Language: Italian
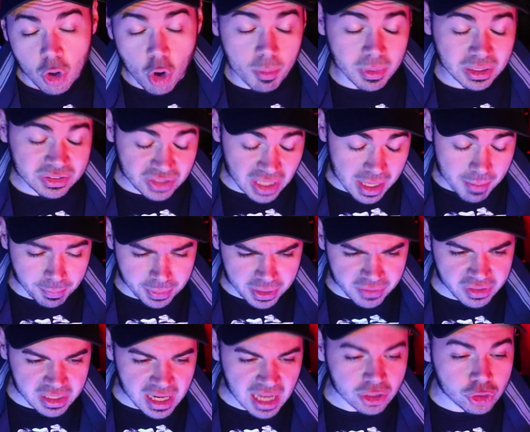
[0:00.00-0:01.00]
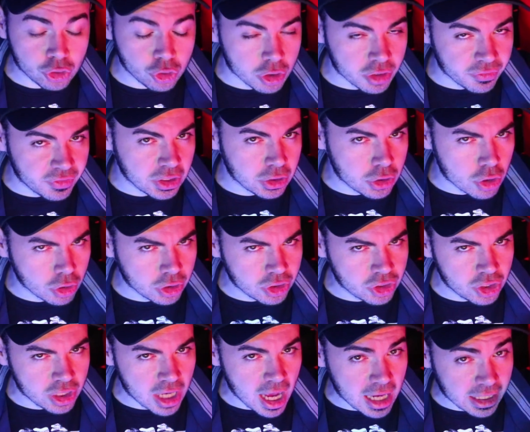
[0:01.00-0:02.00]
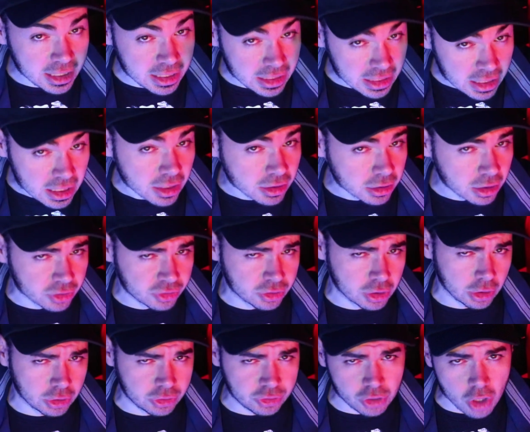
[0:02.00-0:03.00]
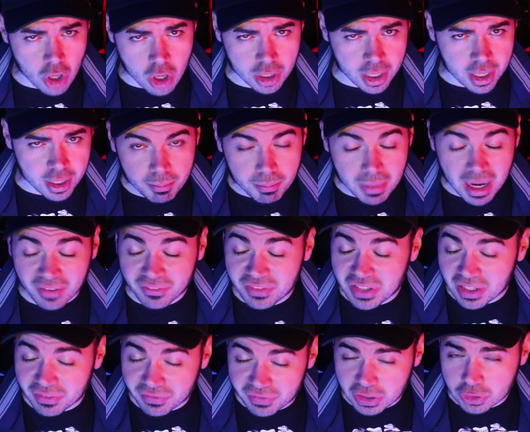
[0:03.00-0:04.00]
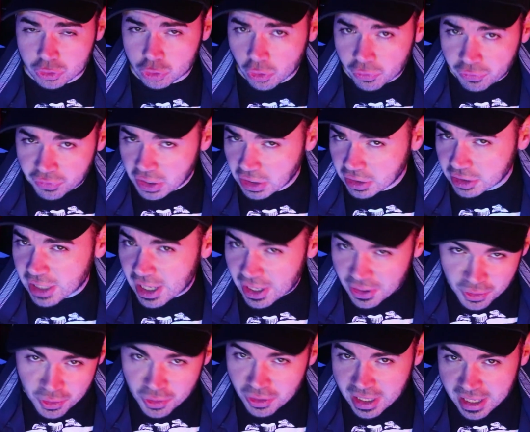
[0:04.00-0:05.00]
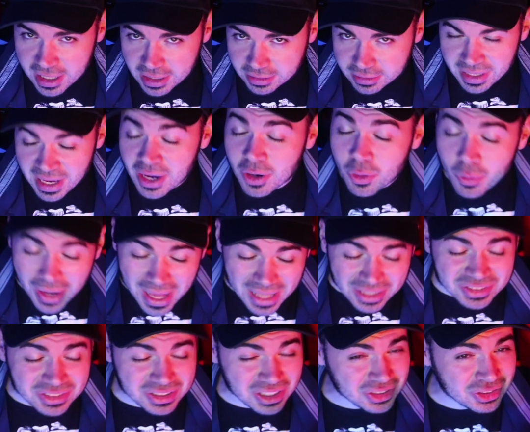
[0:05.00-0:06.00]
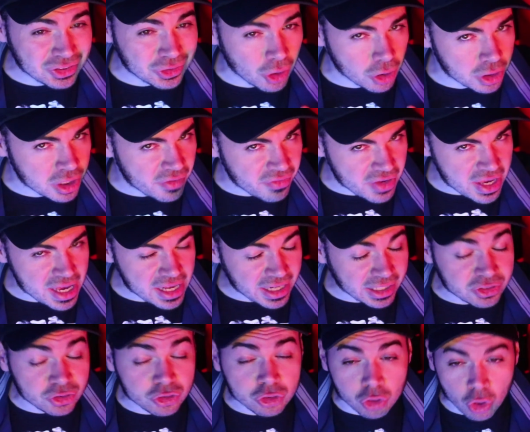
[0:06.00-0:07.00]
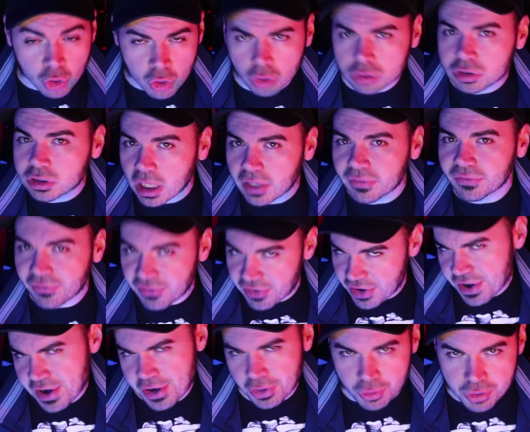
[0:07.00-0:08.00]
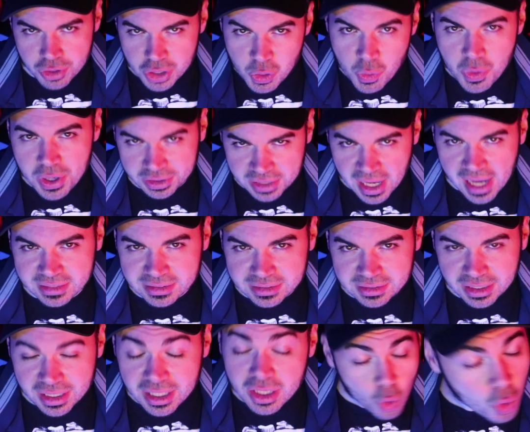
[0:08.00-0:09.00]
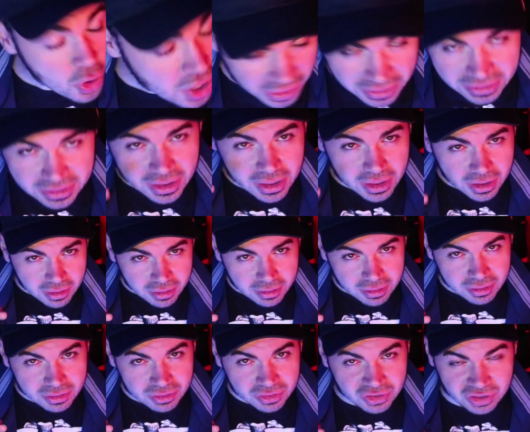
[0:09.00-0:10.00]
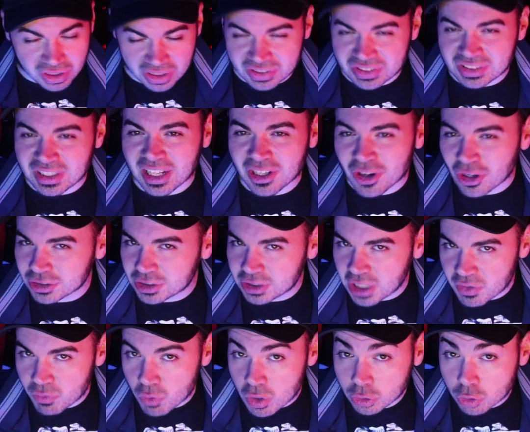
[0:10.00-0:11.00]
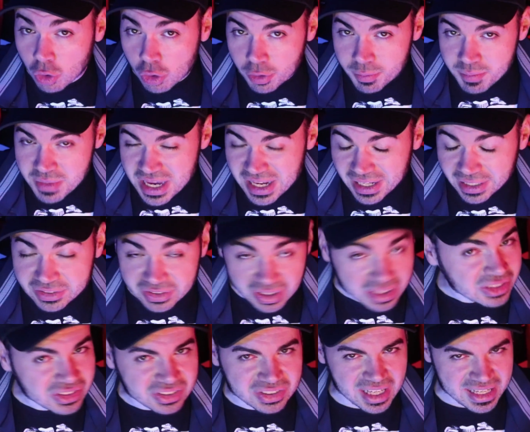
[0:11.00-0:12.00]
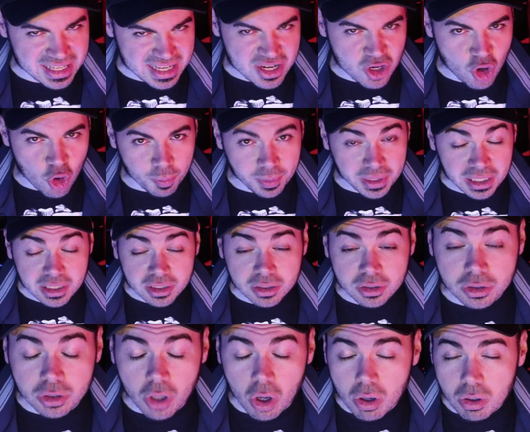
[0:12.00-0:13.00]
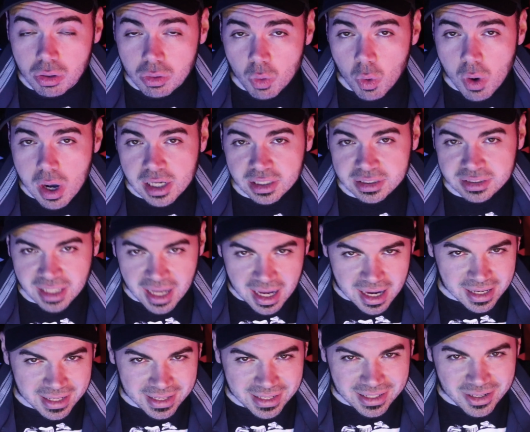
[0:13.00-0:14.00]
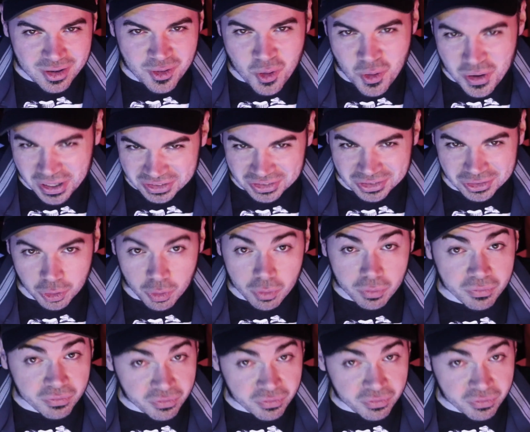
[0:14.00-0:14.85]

Come sempre vi lascio i video originali in descrizione, ma vi avviso fin da ora che queste storie vere sono davvero inquietanti, quindi se stanotte vuoi dormire senza incubi, non guardare questo